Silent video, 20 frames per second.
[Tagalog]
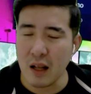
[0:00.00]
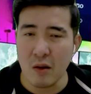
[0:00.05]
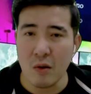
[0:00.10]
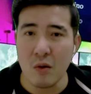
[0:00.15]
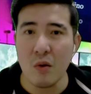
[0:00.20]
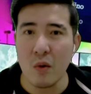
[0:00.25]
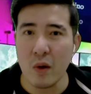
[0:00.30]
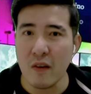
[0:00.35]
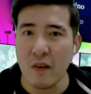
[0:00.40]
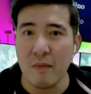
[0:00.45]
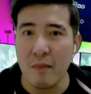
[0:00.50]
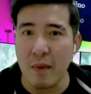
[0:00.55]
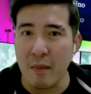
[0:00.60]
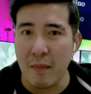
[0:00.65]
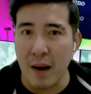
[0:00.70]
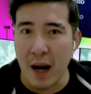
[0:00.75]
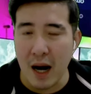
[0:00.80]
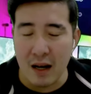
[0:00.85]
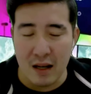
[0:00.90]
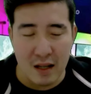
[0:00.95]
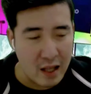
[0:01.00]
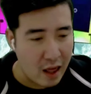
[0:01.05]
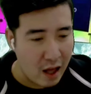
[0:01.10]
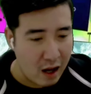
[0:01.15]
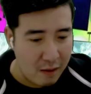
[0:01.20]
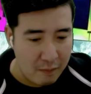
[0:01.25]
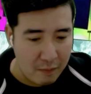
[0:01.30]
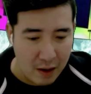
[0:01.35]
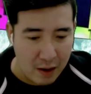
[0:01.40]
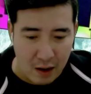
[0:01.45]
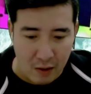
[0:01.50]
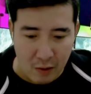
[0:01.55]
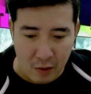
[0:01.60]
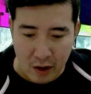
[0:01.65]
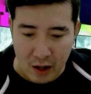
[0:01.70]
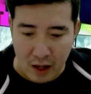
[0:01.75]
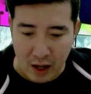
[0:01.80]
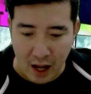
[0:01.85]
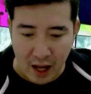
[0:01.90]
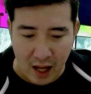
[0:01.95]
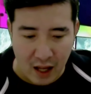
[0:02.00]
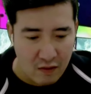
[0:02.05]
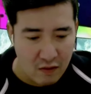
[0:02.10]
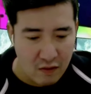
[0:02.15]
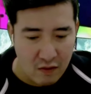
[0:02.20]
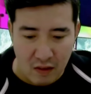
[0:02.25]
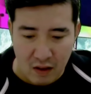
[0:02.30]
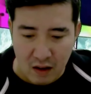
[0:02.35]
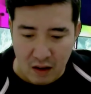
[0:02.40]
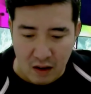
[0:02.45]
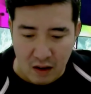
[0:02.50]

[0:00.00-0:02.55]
I don't know if may backtrack ba or life.